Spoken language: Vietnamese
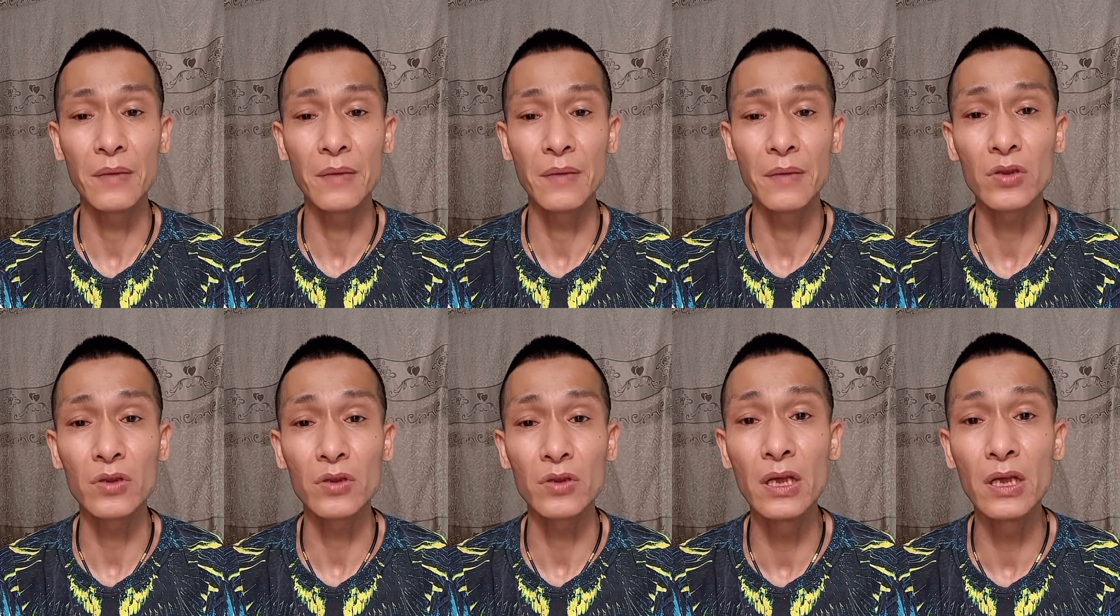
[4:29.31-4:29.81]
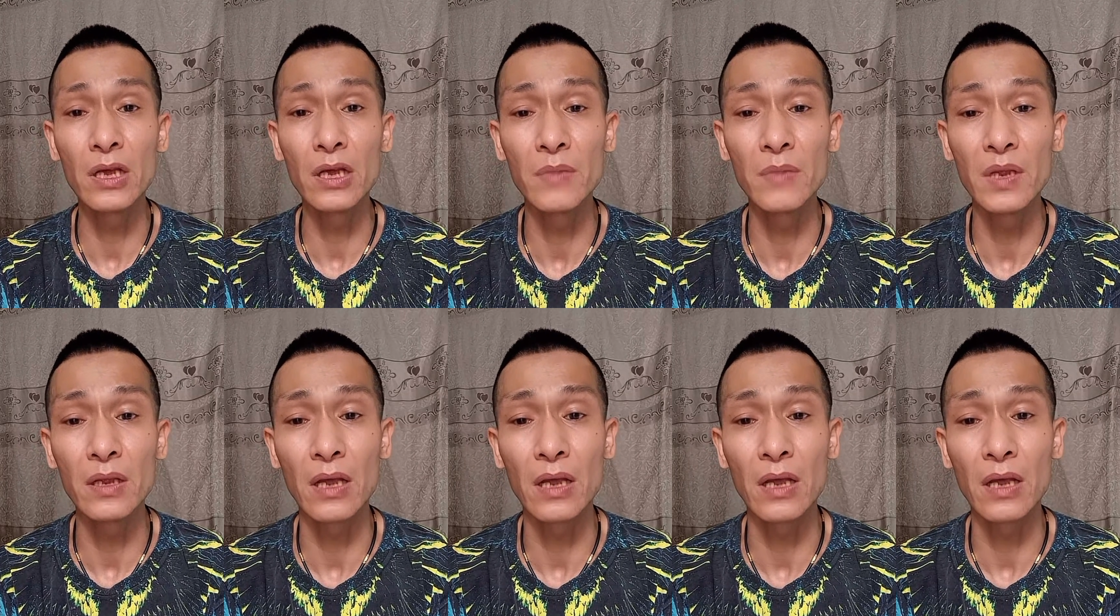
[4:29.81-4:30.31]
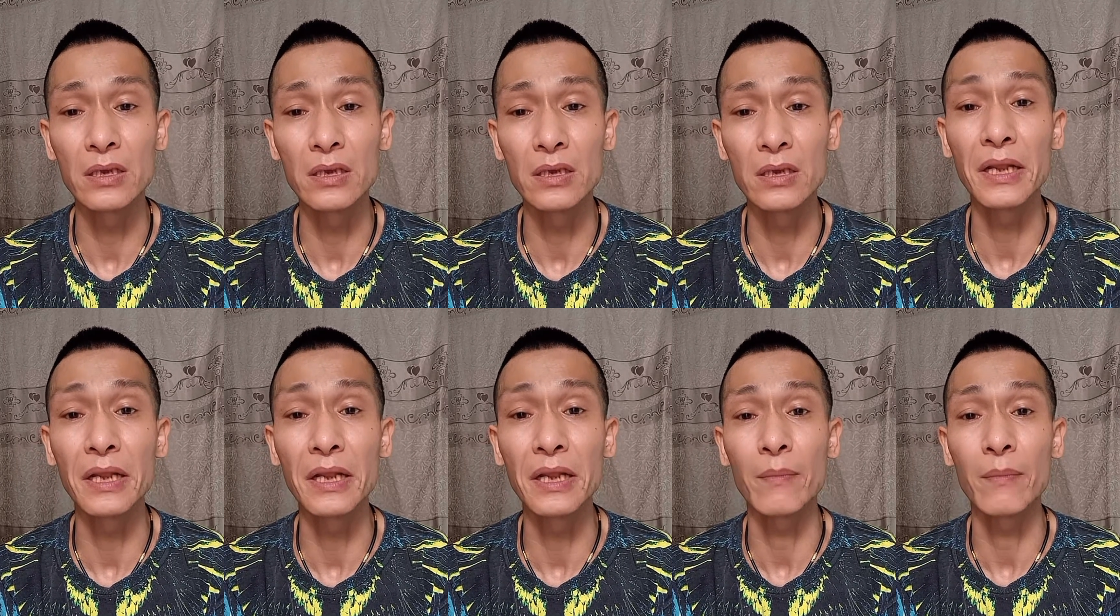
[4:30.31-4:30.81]
thì đầu tế điên bị à,
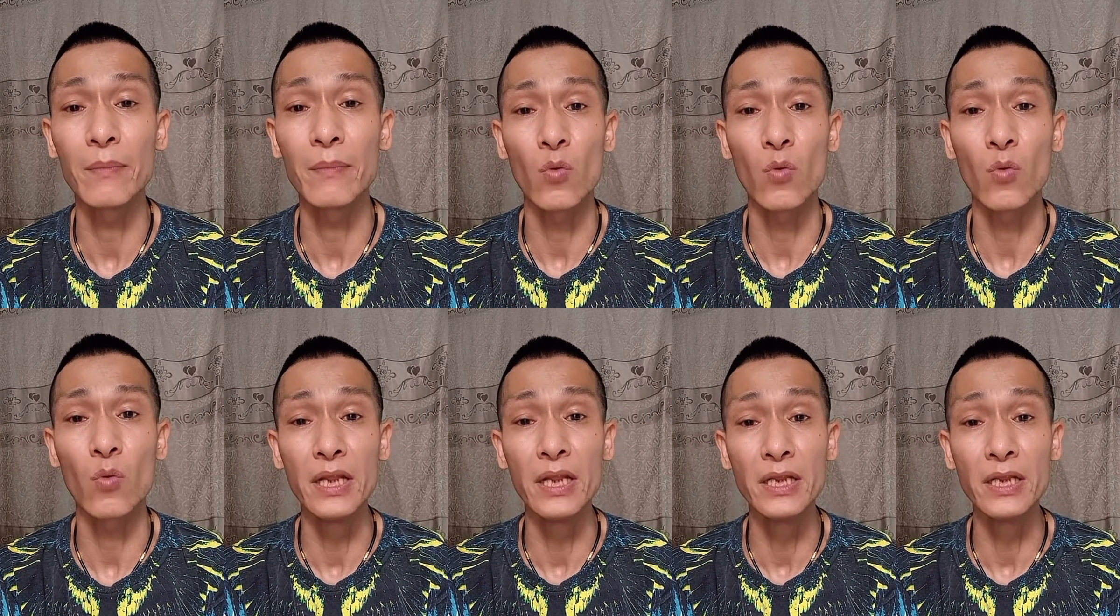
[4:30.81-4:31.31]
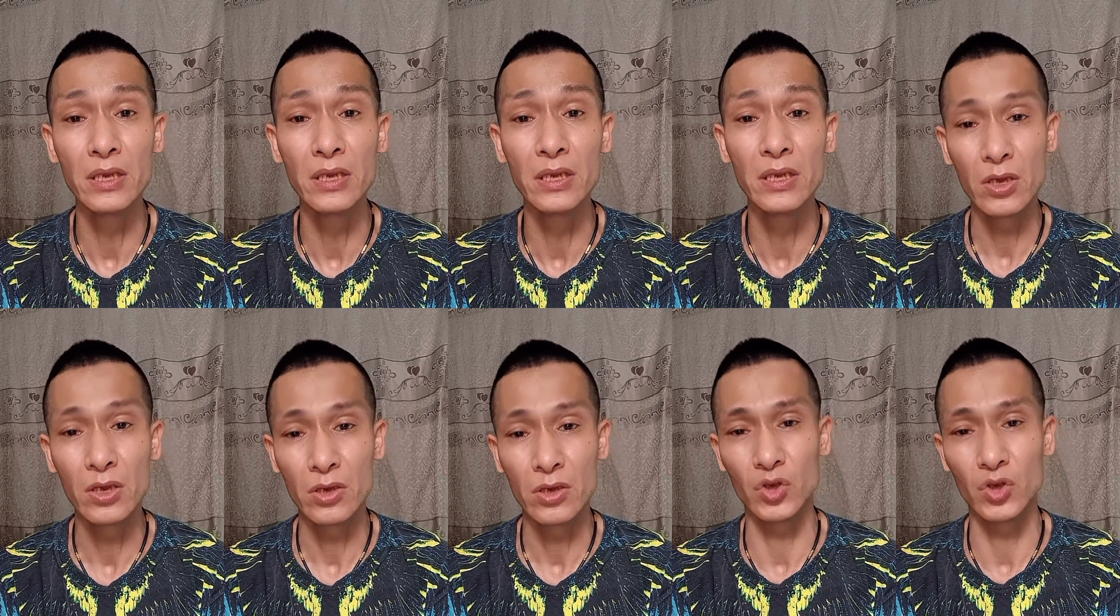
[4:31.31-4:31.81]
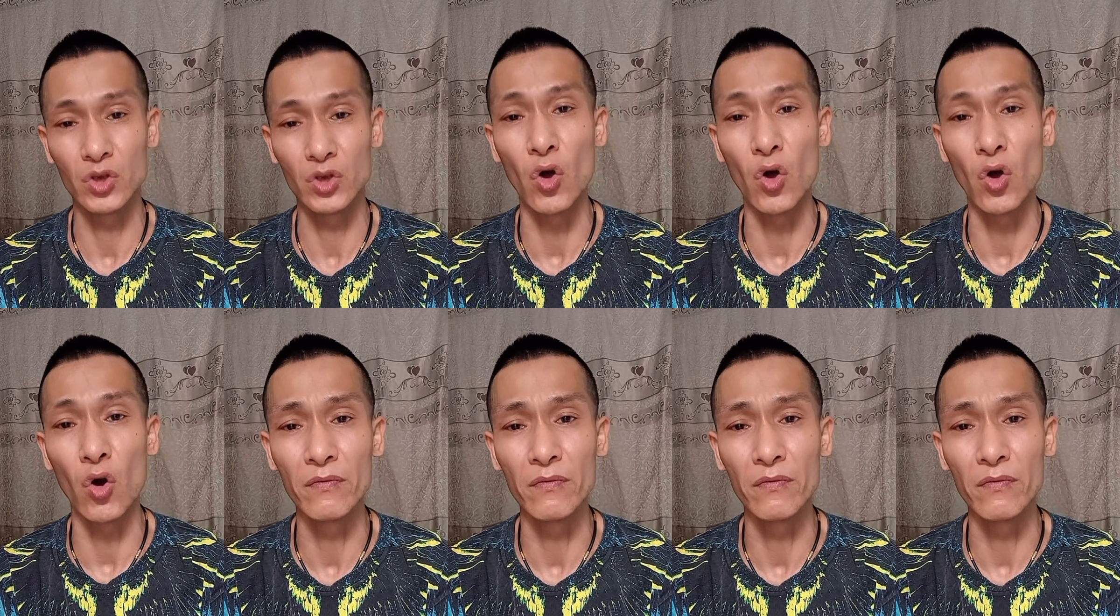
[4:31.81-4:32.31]
những anh em ở Quảng linh
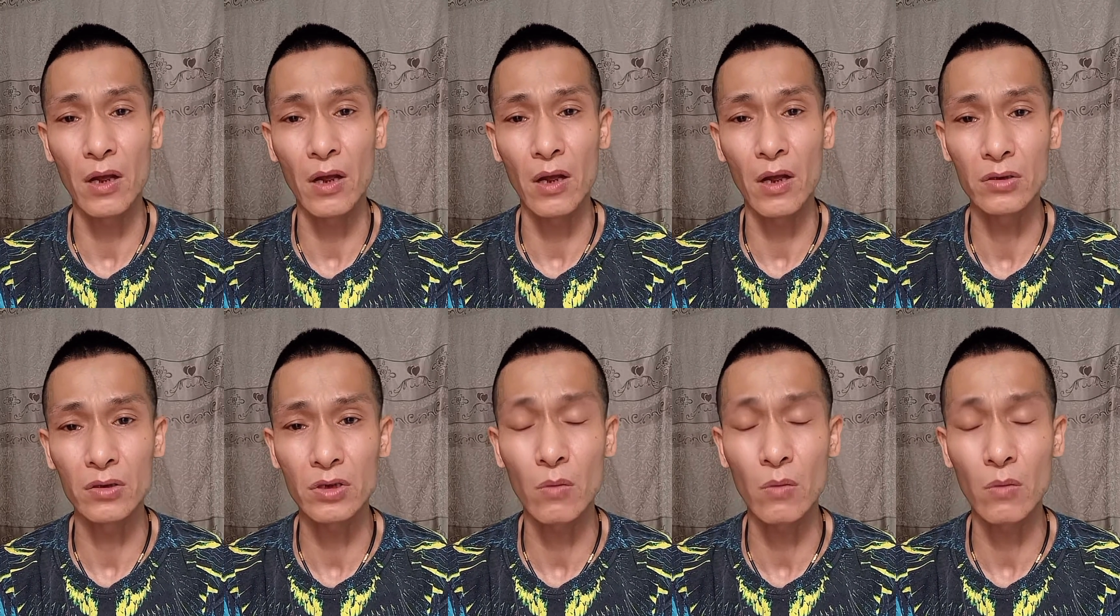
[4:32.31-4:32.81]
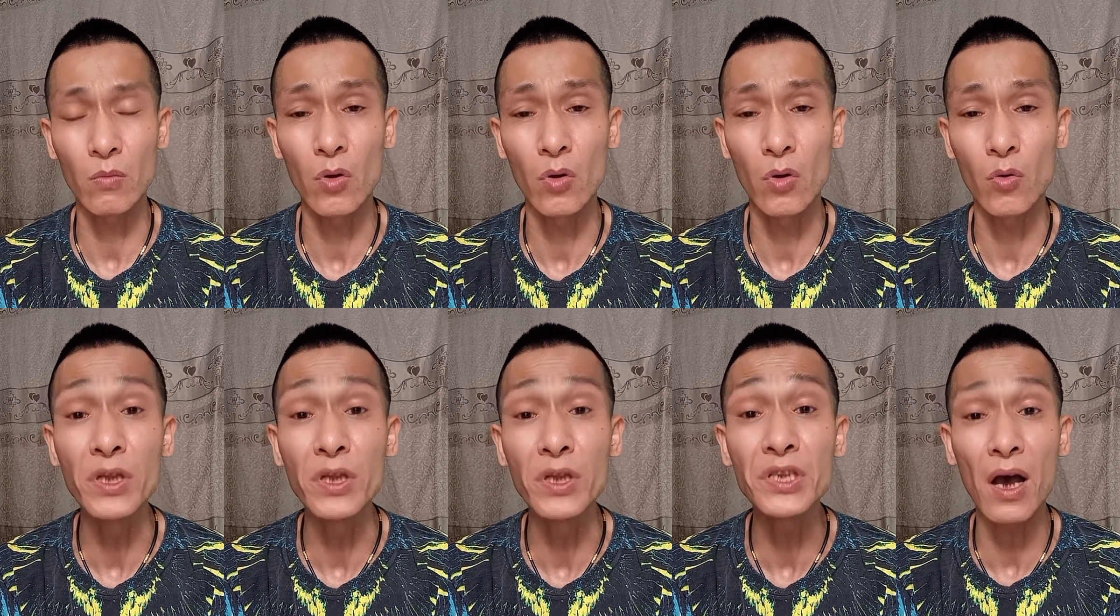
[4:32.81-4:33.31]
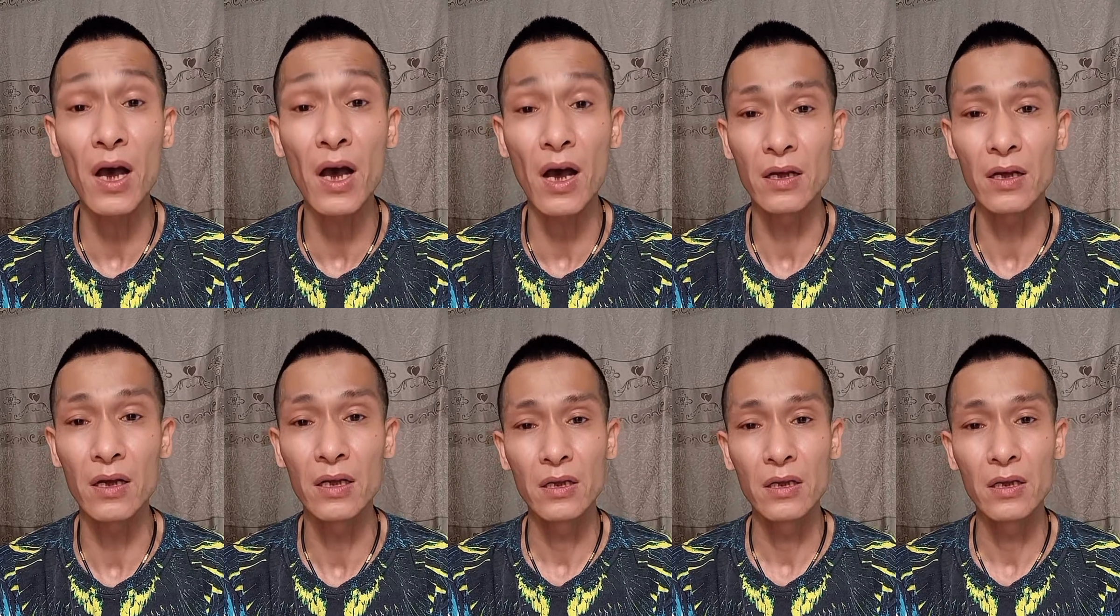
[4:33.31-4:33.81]
dồn vào trong một cuối
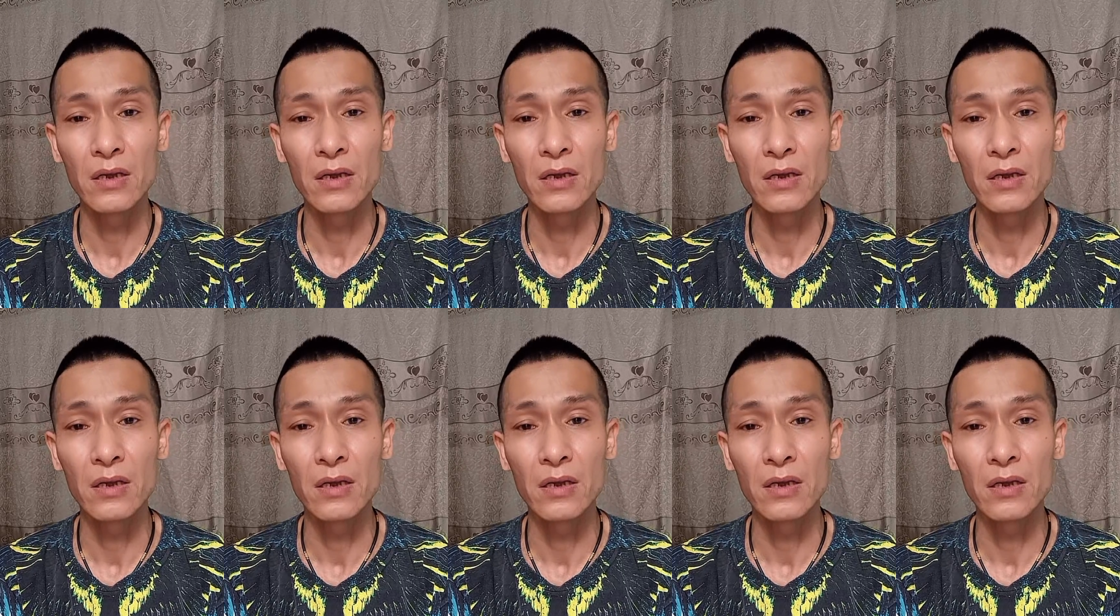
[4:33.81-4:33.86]
chợ